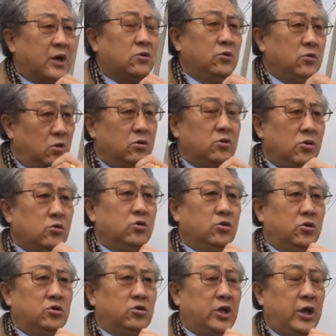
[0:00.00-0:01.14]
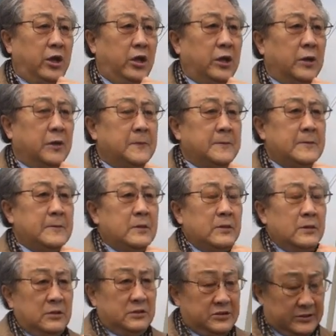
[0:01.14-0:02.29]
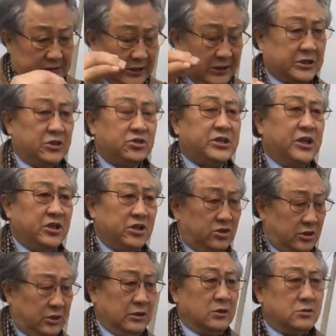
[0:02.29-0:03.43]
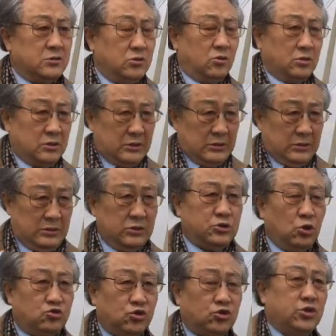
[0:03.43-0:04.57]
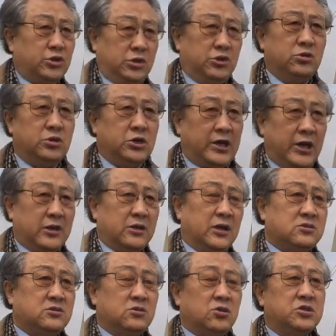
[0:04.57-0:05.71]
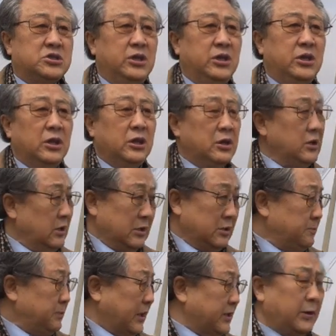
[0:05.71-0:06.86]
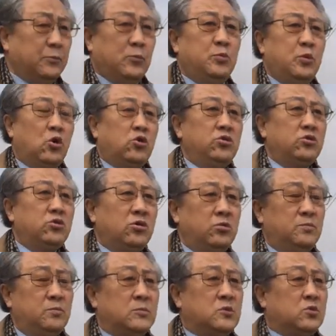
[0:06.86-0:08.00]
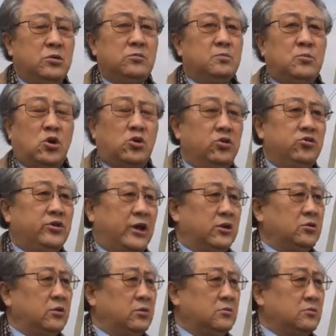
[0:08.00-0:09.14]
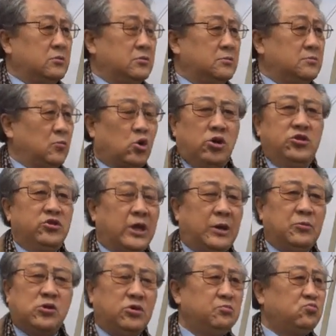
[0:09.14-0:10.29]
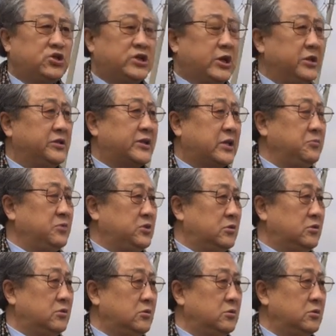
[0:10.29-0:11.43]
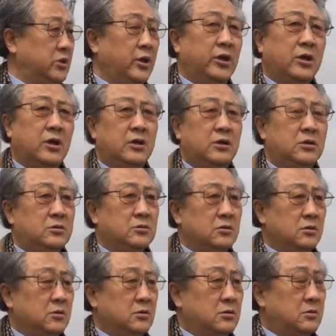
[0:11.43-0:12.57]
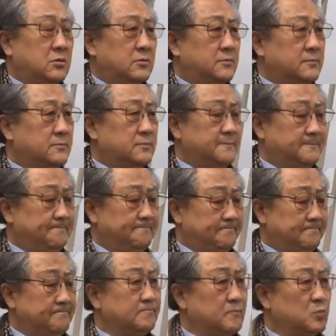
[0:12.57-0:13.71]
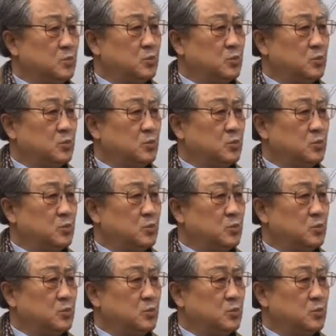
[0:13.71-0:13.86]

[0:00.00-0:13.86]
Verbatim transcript: 건너는 건 건너는데 음. 자체로 생기는 그 속수 처리를 어떻게 하는가 그거지. 바다 뭐못 걷는 건, 그건 못 걷는다는 네, 먹고 걷는다면 그건 무식한 사람이죠. 그렇죠. 예. 해보면은 그 광산에 했던